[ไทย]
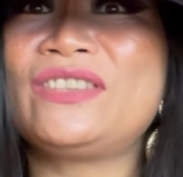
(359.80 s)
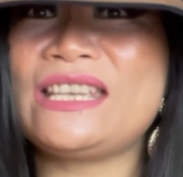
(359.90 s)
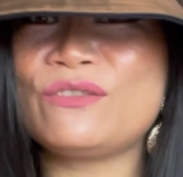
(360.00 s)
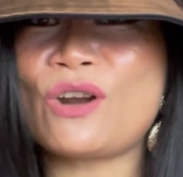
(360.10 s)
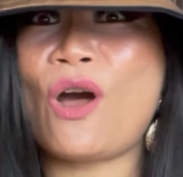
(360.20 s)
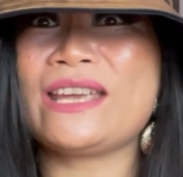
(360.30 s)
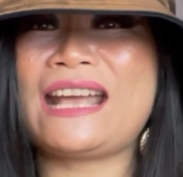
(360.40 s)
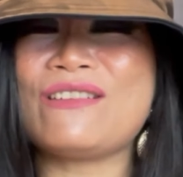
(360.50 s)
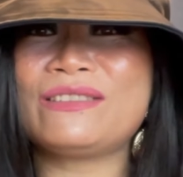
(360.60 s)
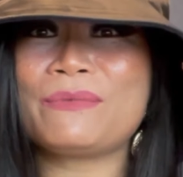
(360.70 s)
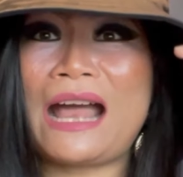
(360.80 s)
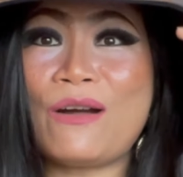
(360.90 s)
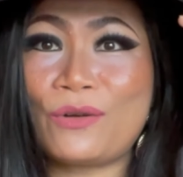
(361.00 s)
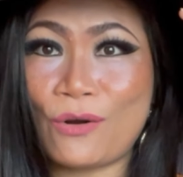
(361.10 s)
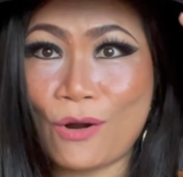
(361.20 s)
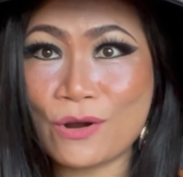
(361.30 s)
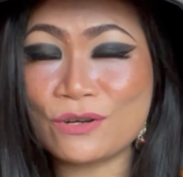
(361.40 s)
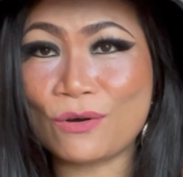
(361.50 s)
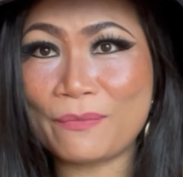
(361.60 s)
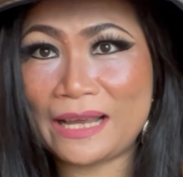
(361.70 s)
2,499 โครน
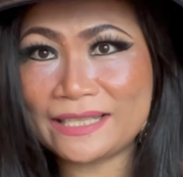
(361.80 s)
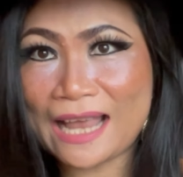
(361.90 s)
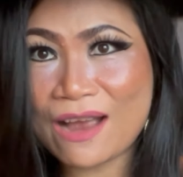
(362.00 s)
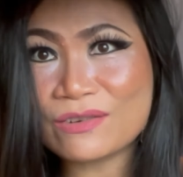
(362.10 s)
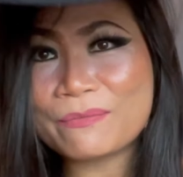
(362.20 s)
โอ้แม่เจ้า